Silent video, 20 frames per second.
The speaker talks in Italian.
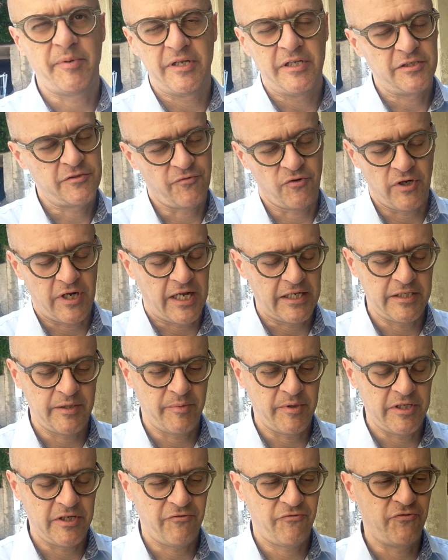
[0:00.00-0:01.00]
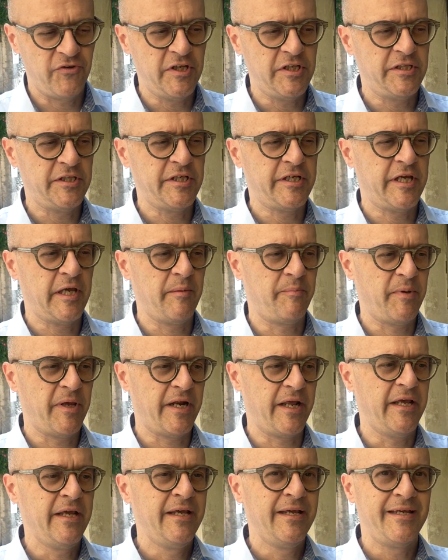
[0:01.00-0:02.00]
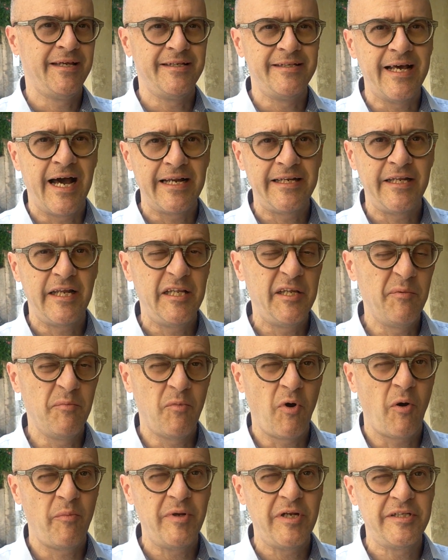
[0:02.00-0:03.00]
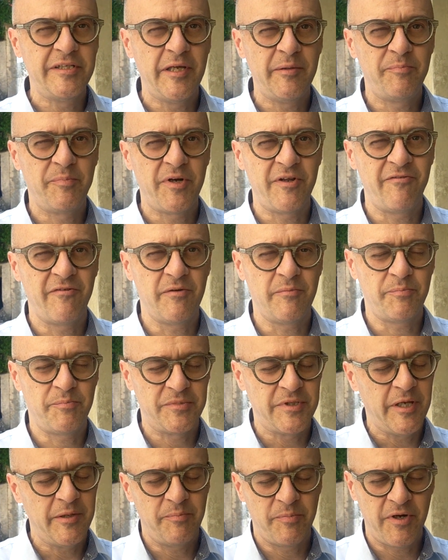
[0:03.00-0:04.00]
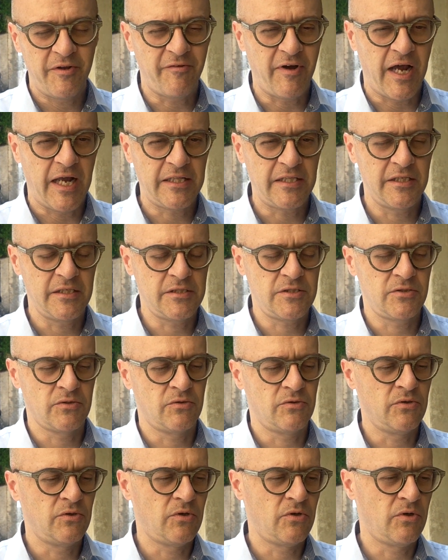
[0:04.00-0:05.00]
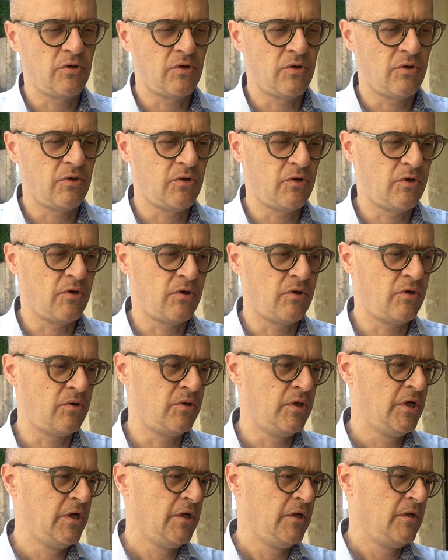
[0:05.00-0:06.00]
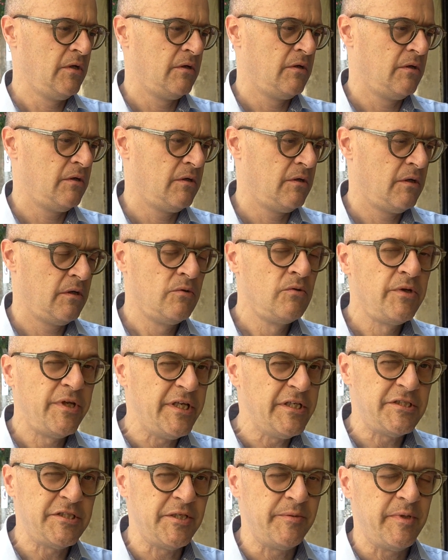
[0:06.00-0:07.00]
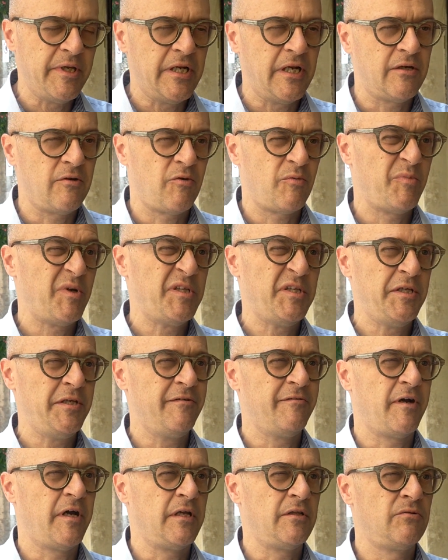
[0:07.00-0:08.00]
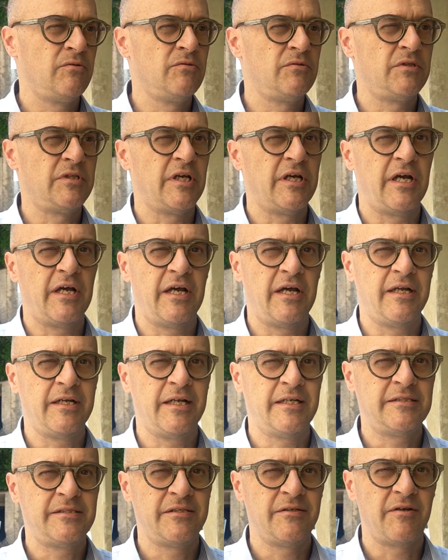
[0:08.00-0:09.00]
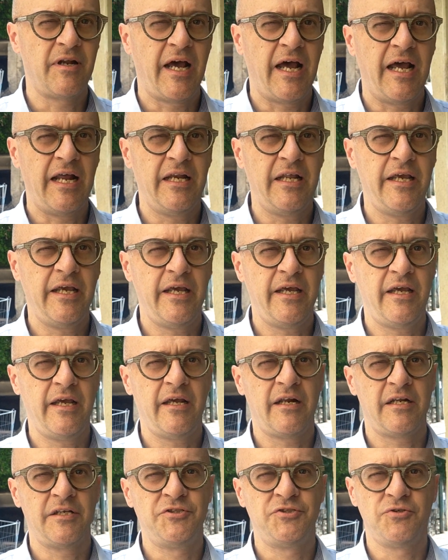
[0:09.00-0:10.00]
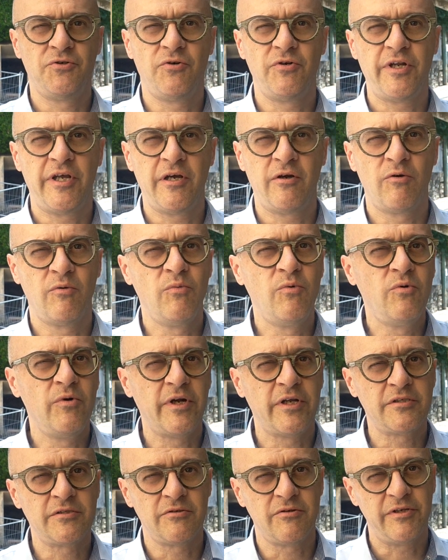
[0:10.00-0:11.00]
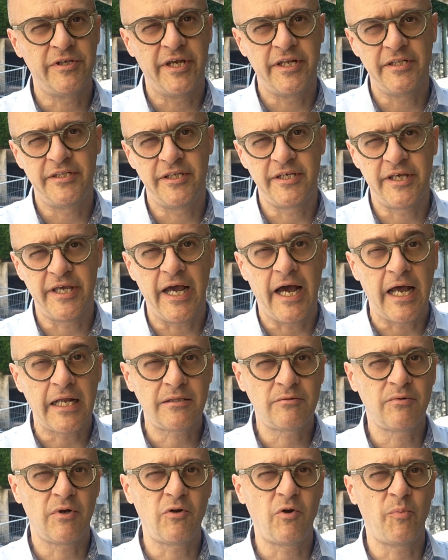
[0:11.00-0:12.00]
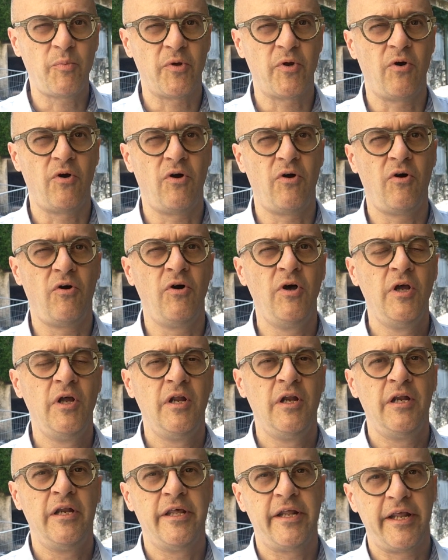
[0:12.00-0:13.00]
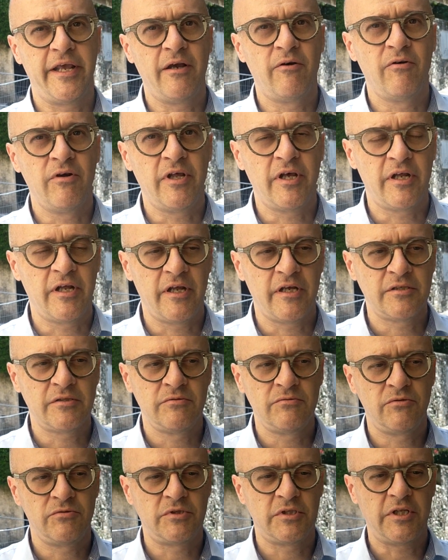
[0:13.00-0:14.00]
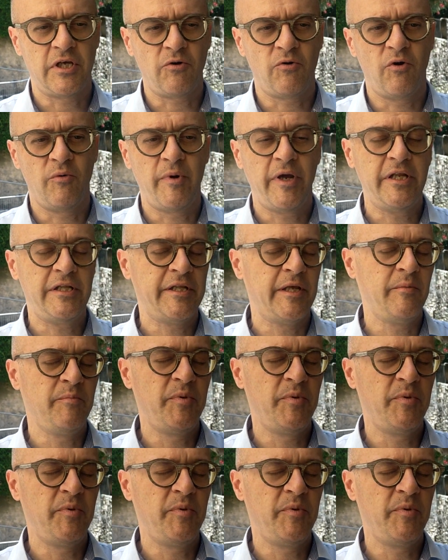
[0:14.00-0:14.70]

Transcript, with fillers: per gli scollati per gli affitti che per i danni agli immobili dei, pri, dei privati sono eh, lunghissimi, la normativa è tutta nazionale, regione e comune sono gli enti che attuano, però le regole sono tutte da Roma e cioè,